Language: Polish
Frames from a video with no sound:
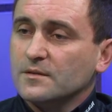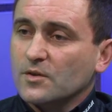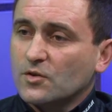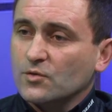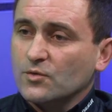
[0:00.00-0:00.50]

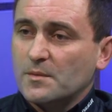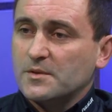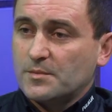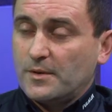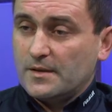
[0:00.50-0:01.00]

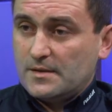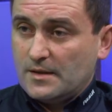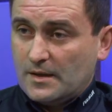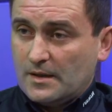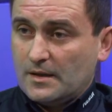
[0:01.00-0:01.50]
dokonujemy tych
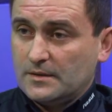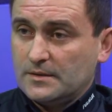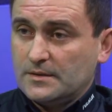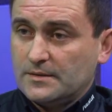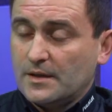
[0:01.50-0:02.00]
prelekcji na
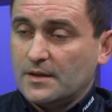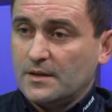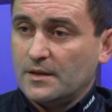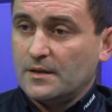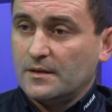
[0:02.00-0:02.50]

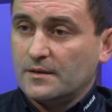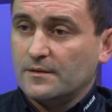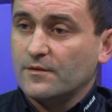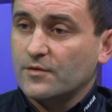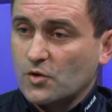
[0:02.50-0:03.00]
terenie,
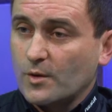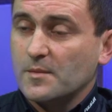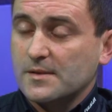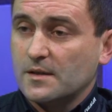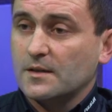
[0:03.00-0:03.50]
w szkołach
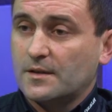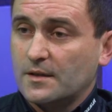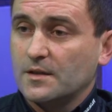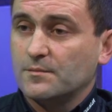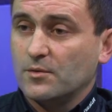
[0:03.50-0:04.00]
gimnazjalnych na
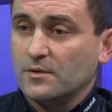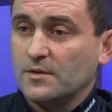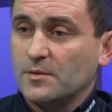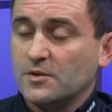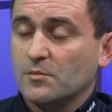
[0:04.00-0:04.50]
terenie
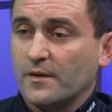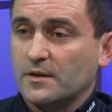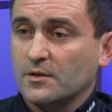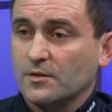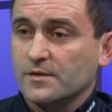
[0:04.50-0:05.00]
gminy Dąbrowa
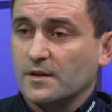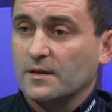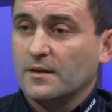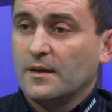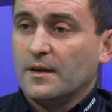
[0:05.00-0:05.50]

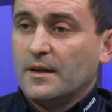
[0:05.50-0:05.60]
Tarnowska.